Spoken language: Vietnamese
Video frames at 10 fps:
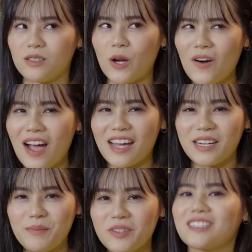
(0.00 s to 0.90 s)
đố ai
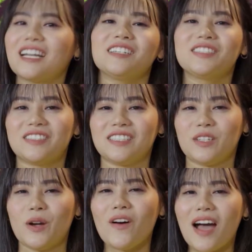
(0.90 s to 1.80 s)
đếm được lá rừng
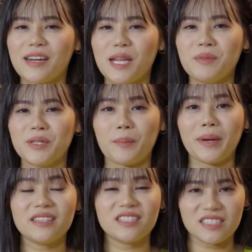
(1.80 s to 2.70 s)
đố ai đếm được
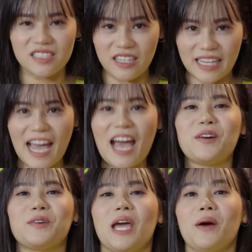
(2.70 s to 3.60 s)
mấy tầng trời
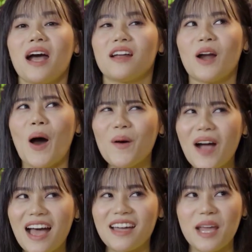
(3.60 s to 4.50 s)
cao đố đố
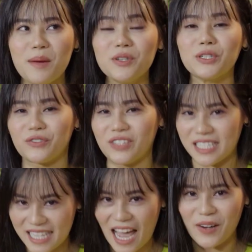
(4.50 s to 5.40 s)
ai đếm được vì
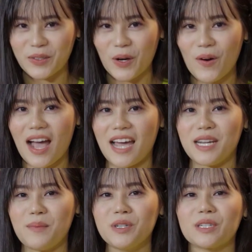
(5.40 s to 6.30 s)
sao đố ai
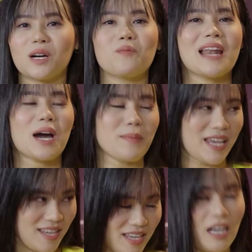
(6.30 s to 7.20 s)
đếm được công lao
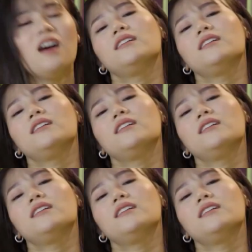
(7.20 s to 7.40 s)
mẹ hiền